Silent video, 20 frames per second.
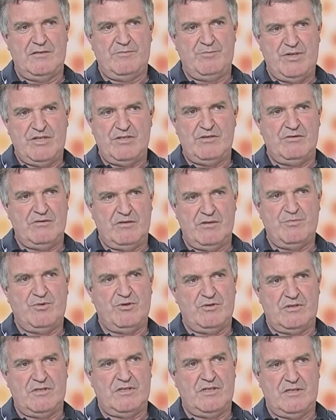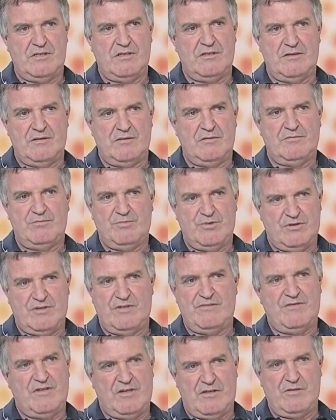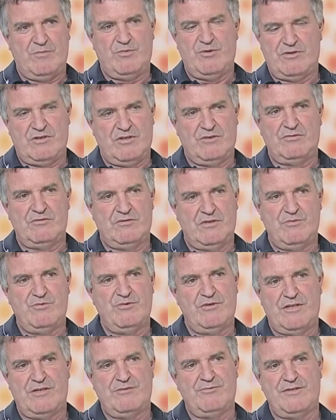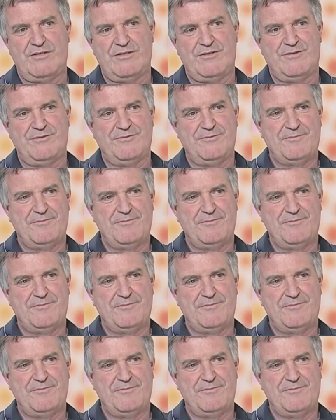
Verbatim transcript: penso che possa, possa, farlo, possa contribuire a questo.